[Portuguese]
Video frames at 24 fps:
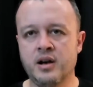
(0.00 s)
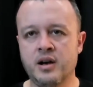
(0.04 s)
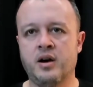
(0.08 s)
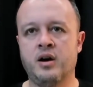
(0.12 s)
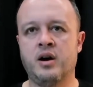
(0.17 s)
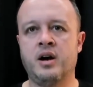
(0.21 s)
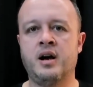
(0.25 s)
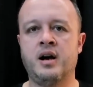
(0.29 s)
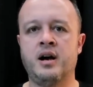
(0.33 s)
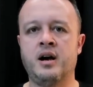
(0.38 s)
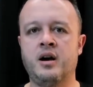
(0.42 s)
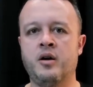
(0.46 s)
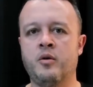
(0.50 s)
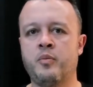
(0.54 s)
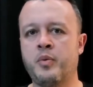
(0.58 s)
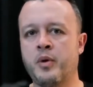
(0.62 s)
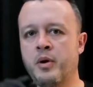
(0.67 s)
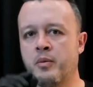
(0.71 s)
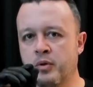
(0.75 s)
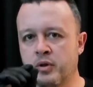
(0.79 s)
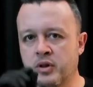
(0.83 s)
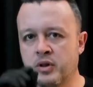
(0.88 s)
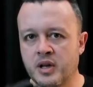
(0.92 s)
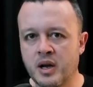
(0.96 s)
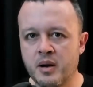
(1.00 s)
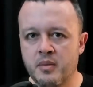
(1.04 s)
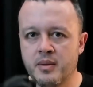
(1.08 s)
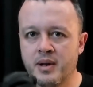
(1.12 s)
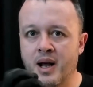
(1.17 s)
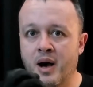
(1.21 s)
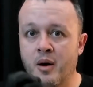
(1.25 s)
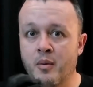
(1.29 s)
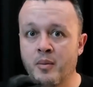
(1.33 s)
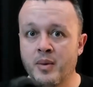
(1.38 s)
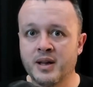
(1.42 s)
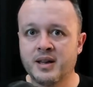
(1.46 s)
a, o próprio
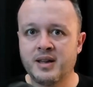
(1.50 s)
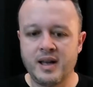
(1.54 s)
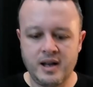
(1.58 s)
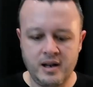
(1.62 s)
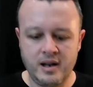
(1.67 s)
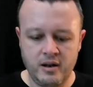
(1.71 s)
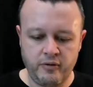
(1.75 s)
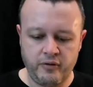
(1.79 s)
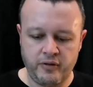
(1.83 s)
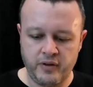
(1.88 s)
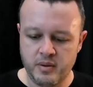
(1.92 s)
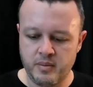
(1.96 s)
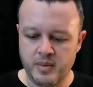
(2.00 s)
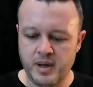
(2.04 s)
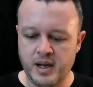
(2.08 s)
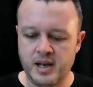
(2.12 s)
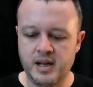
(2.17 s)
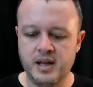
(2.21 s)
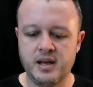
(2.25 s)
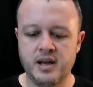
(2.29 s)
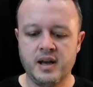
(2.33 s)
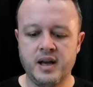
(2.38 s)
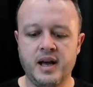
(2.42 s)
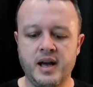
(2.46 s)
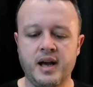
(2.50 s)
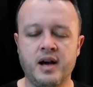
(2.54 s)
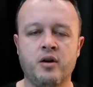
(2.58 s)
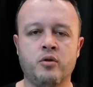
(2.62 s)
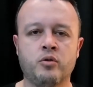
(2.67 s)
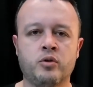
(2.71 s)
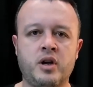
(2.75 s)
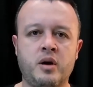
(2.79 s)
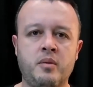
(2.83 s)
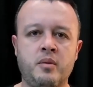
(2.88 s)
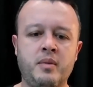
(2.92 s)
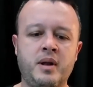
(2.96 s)
terminal mantém ele firme ali. O
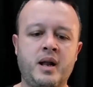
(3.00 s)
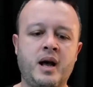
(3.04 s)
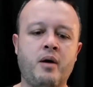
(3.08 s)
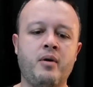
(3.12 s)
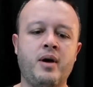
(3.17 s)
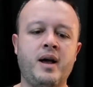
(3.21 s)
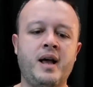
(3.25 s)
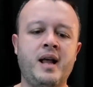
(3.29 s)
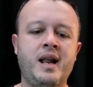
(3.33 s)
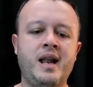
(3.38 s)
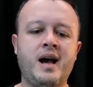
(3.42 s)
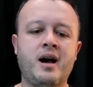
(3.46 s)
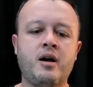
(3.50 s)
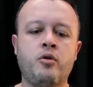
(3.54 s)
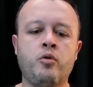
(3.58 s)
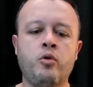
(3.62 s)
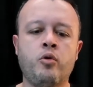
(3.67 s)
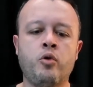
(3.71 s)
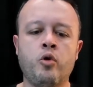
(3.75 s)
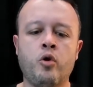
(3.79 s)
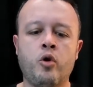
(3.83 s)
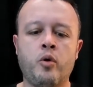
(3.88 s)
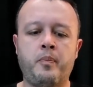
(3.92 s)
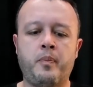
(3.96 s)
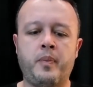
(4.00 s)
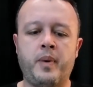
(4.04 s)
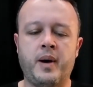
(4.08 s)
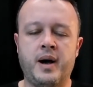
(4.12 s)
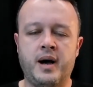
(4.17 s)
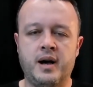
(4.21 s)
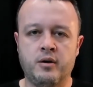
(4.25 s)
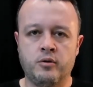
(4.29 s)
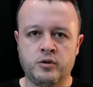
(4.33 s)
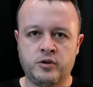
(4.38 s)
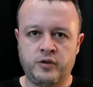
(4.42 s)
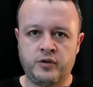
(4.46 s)
terminal, ele agrupa
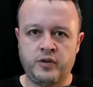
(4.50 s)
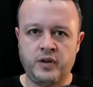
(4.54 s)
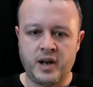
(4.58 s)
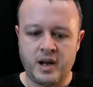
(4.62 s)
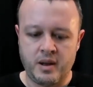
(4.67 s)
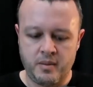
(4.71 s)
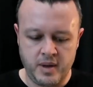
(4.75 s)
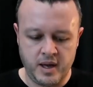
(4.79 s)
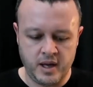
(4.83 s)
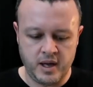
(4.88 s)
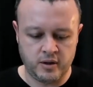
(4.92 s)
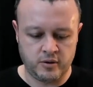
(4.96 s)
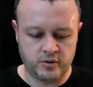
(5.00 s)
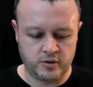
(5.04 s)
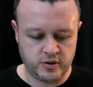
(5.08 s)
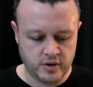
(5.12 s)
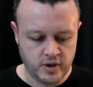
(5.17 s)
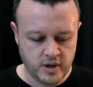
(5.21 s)
os filamentos.